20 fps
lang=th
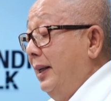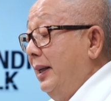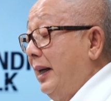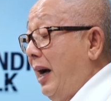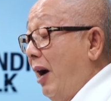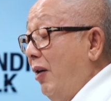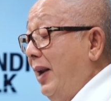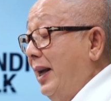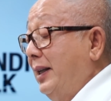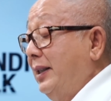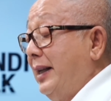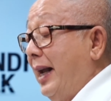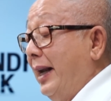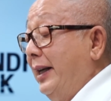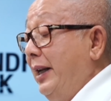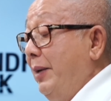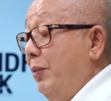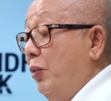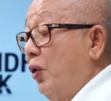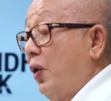เข้าลักษณะ
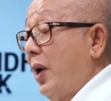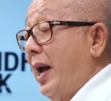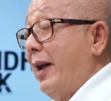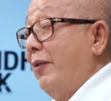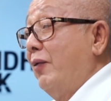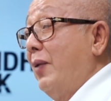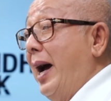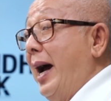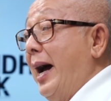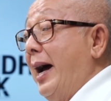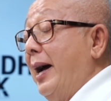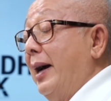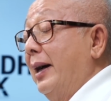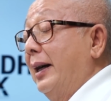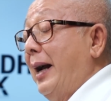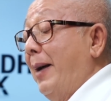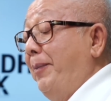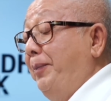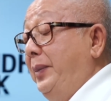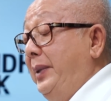ที่โบราณว่า
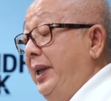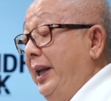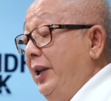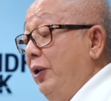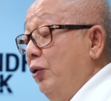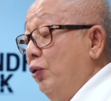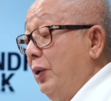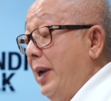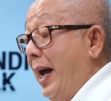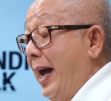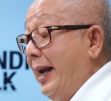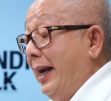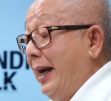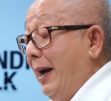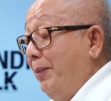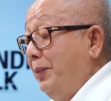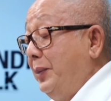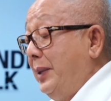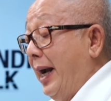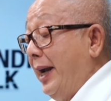ครับที่อยู่ได้ครั
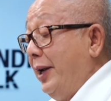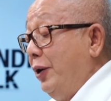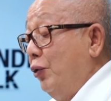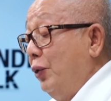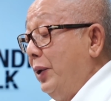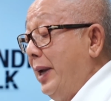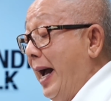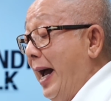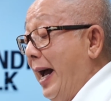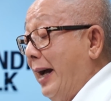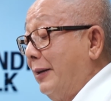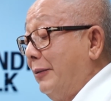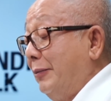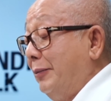บใจอยู่ยาก